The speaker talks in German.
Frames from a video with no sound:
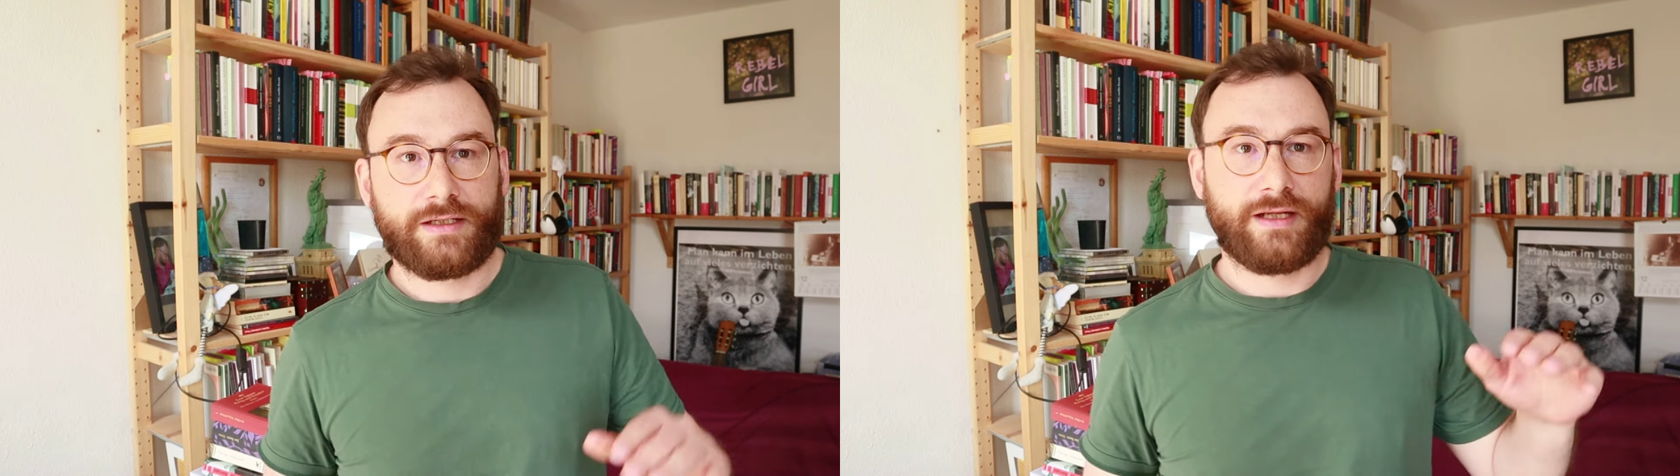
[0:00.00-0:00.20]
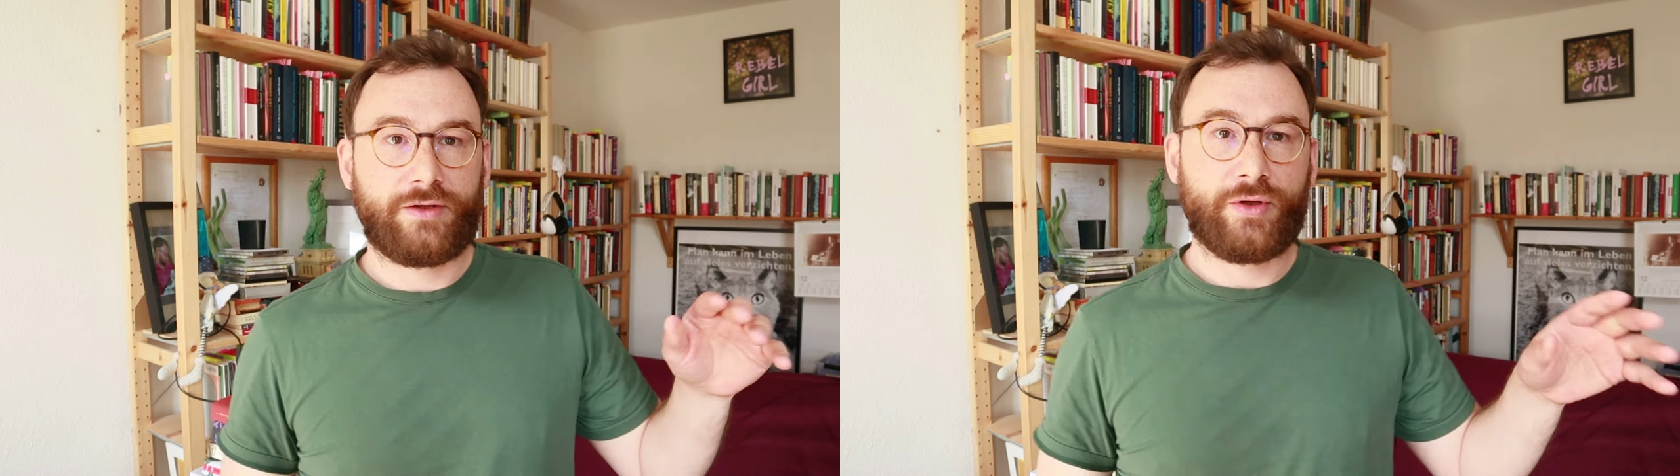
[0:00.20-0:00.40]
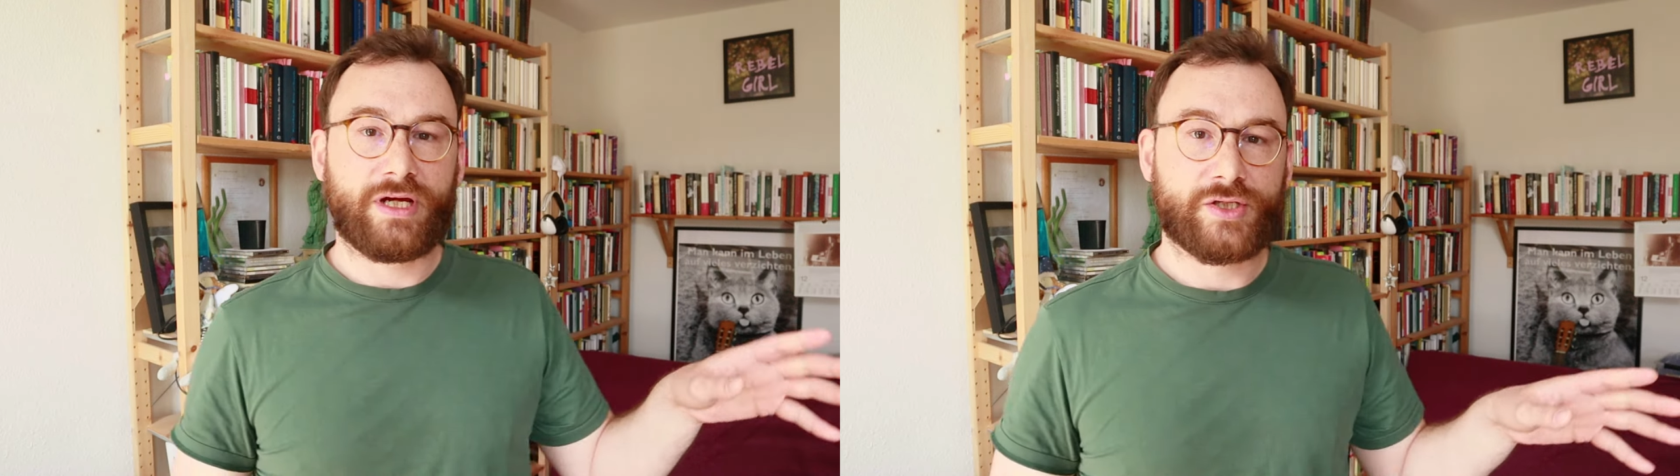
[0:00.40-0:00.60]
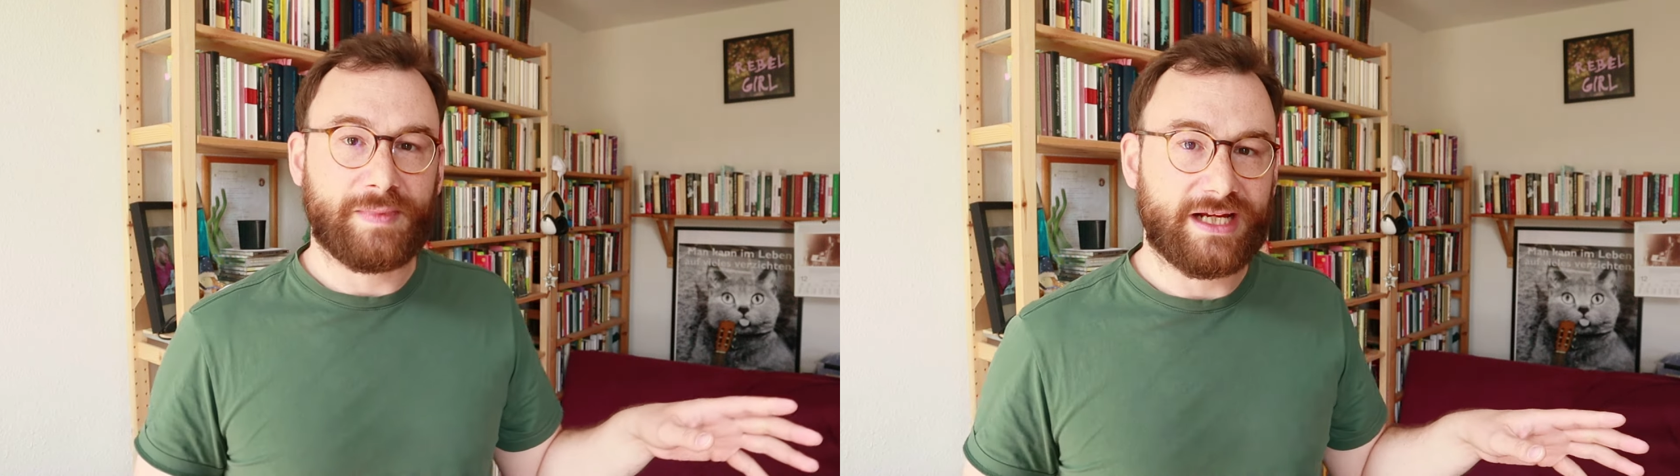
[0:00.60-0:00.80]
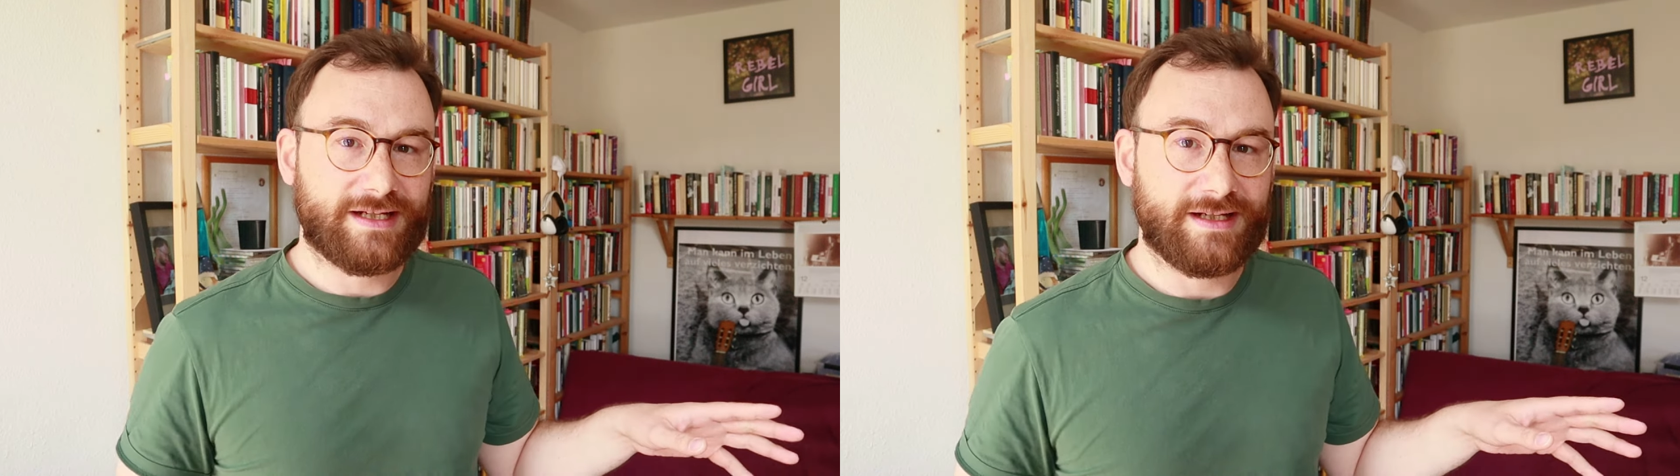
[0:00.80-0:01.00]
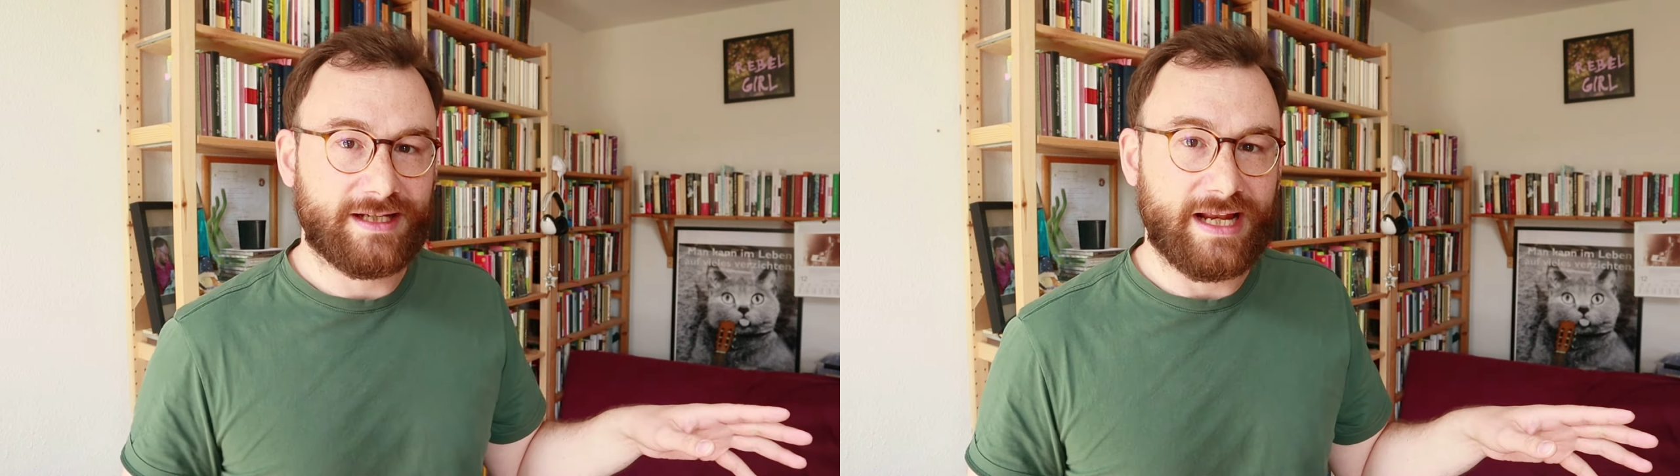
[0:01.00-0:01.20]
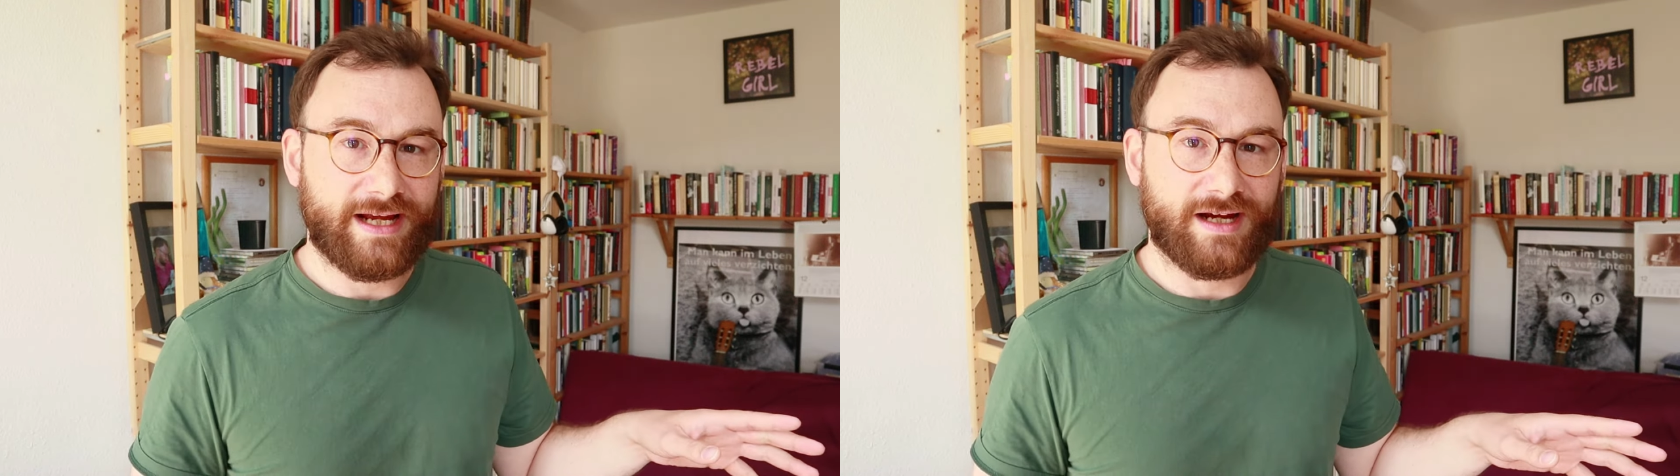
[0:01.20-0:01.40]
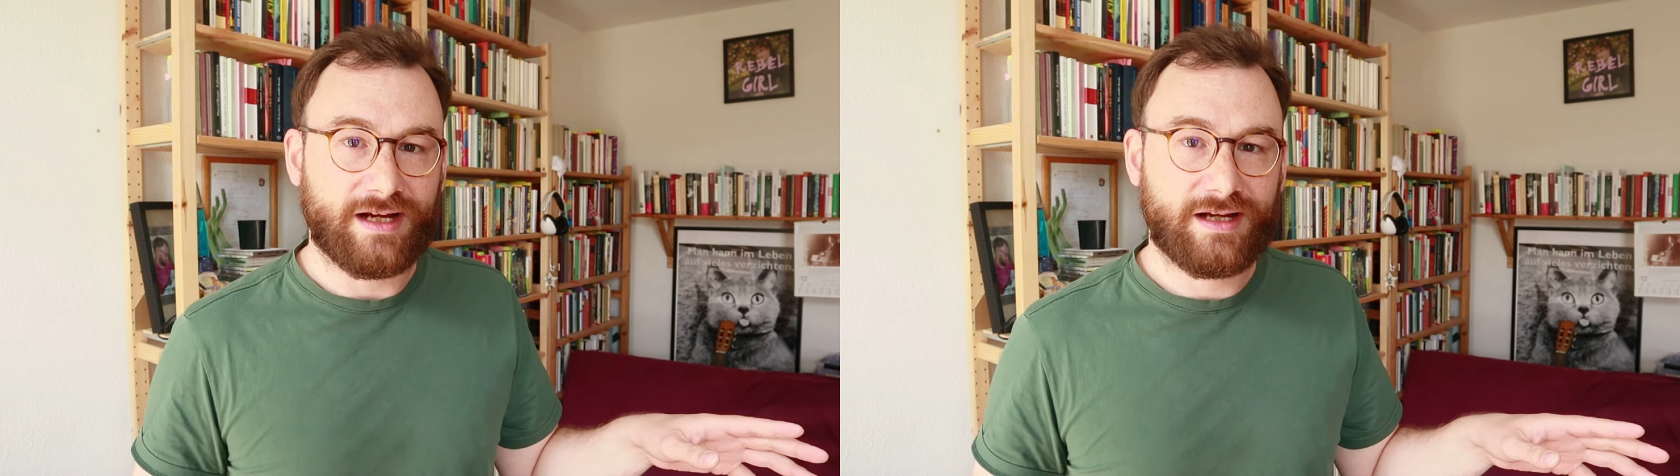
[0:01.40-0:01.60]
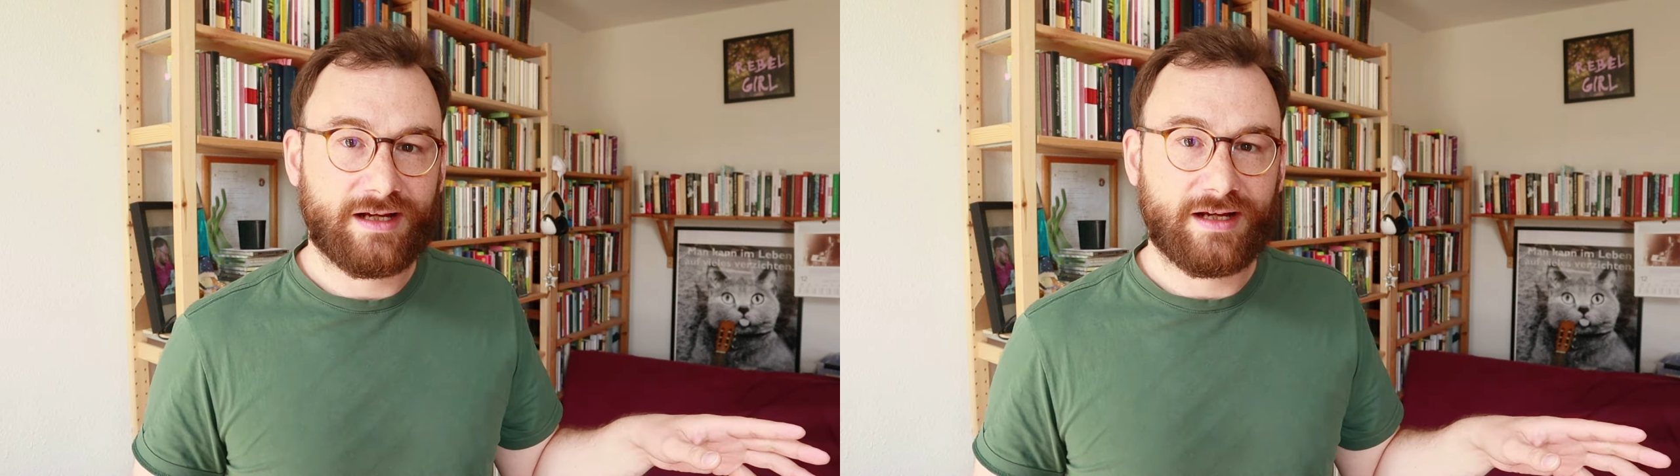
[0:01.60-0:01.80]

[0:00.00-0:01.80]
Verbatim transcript: Der Döner schmeckte nicht lecker.